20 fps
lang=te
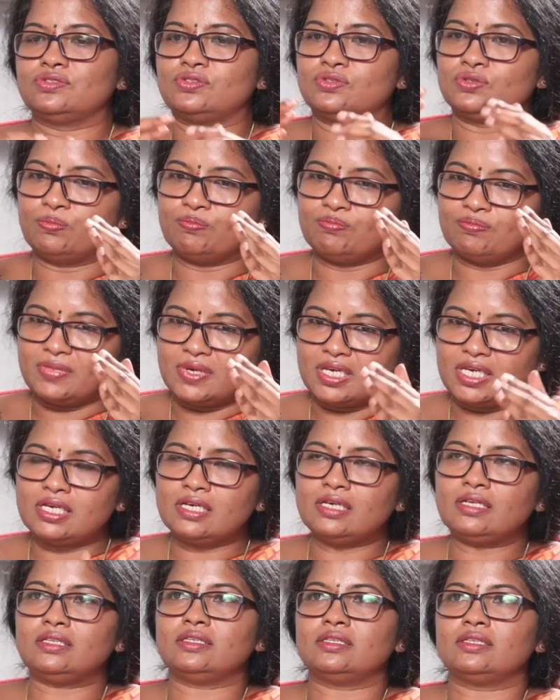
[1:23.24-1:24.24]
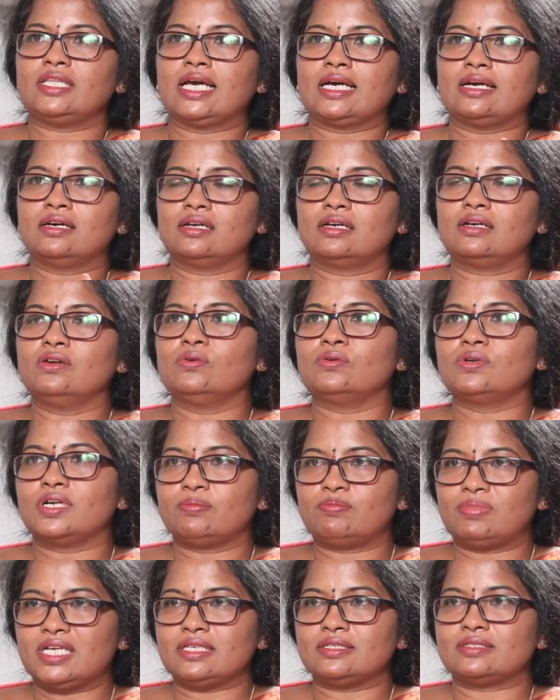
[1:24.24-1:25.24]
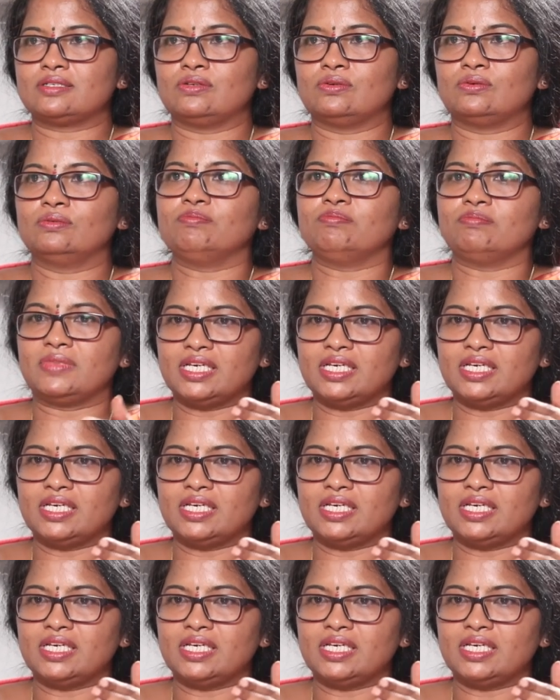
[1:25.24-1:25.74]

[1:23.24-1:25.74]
సో మీ దగ్గరలో ఉన్న ప్లేస్లో